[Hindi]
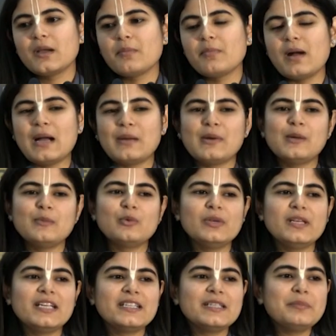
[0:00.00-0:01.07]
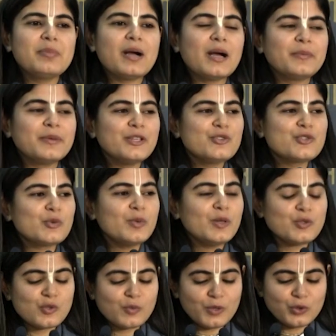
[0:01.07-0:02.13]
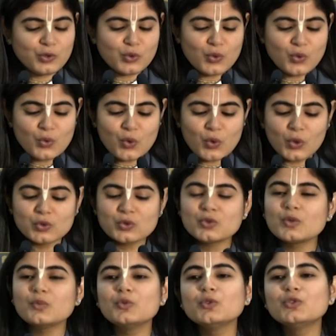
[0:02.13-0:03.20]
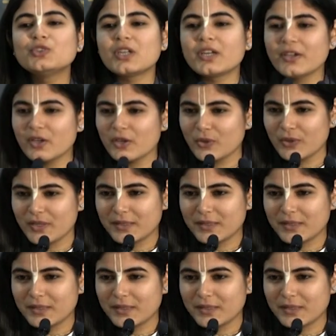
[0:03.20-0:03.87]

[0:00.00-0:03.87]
बाबा बोले अरे बाबरी सुबह सुबह तोकू कौन सो भूत चढ़ गए हो